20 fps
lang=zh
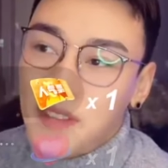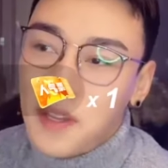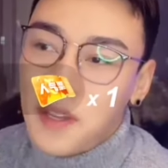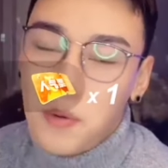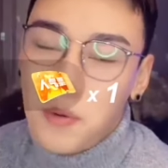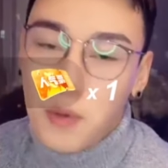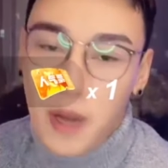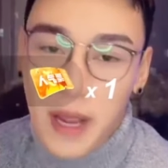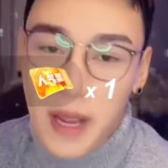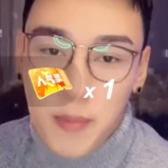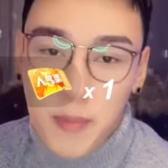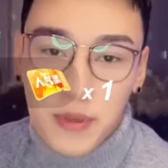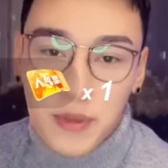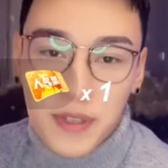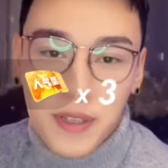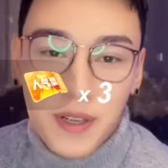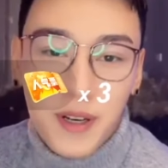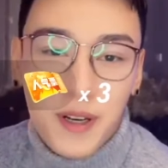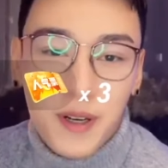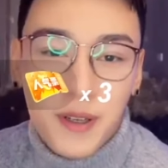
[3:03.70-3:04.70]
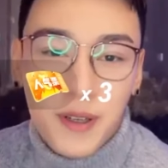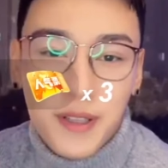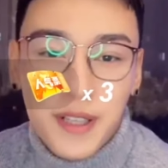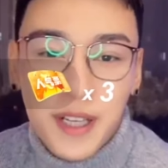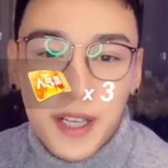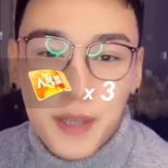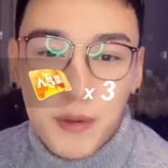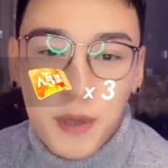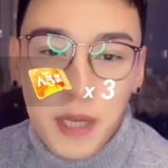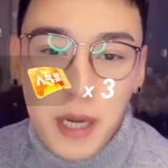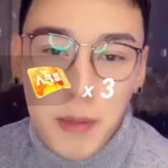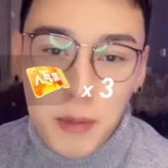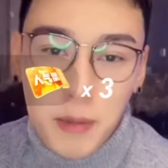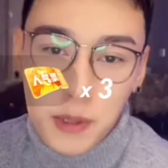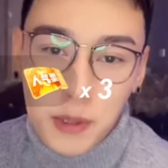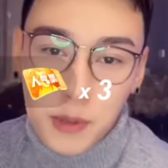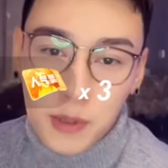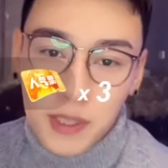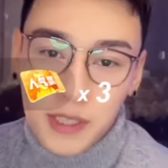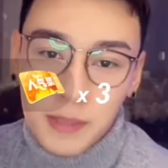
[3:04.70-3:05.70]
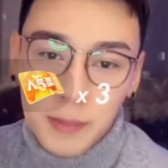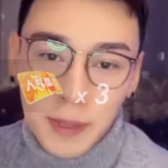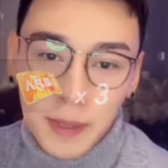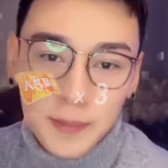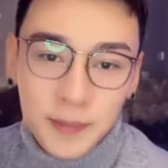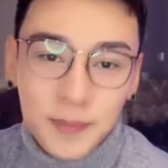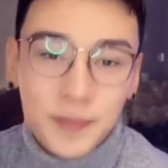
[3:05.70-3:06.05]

因为我也不知道可以对他们说什么。